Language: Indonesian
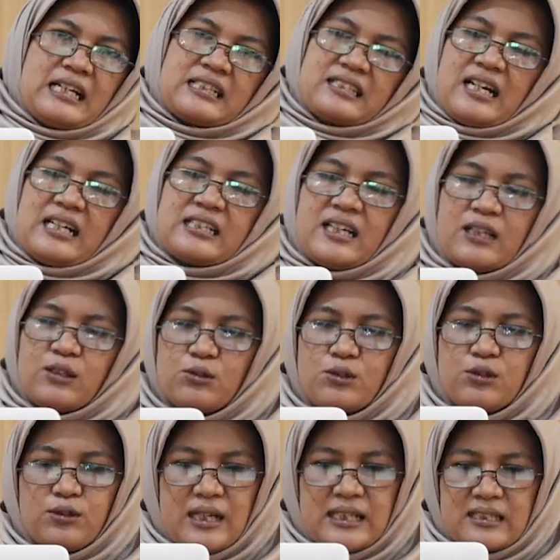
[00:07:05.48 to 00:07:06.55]
salah satu
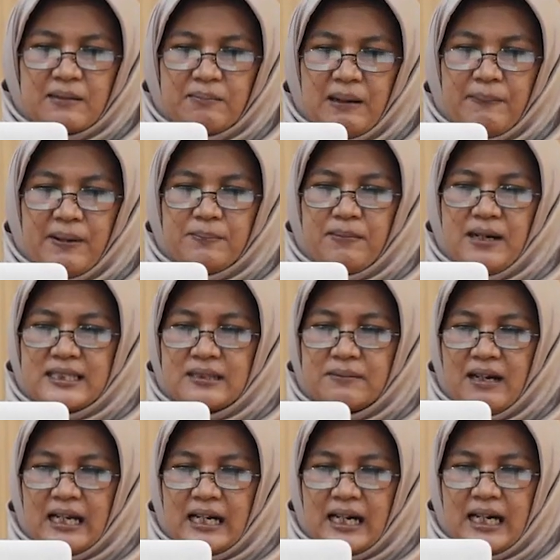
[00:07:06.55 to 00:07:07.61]
guru SMA 14
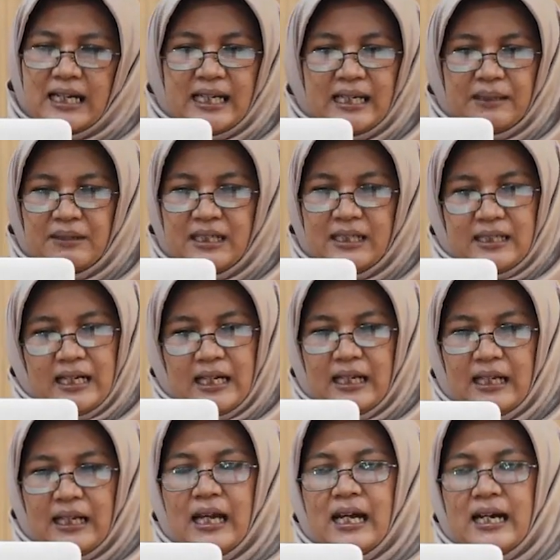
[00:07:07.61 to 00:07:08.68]
Semarang ada yang meninggal.
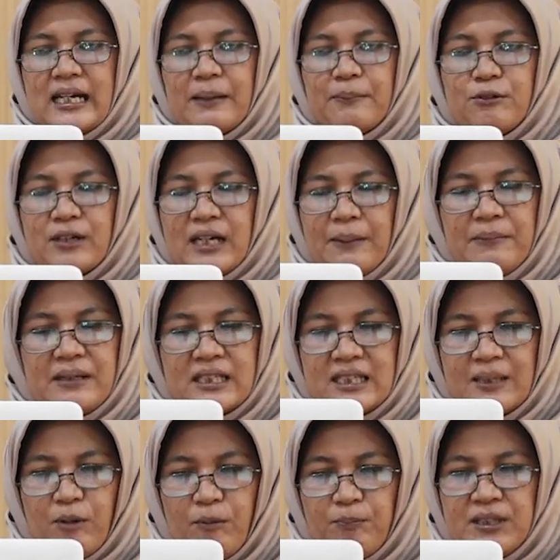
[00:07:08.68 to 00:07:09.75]
Namun kami
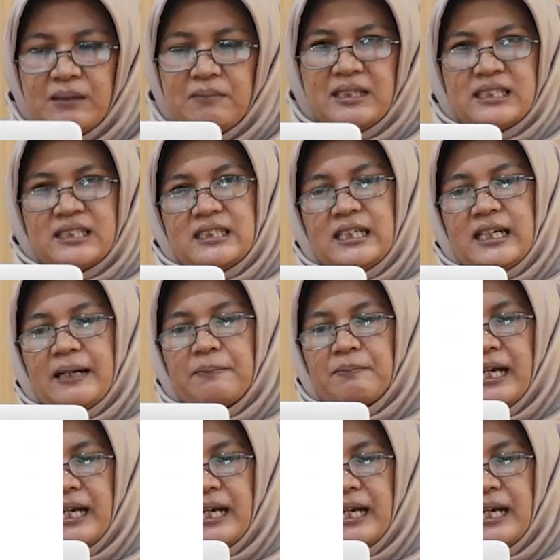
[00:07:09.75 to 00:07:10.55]
tetap optimis dengan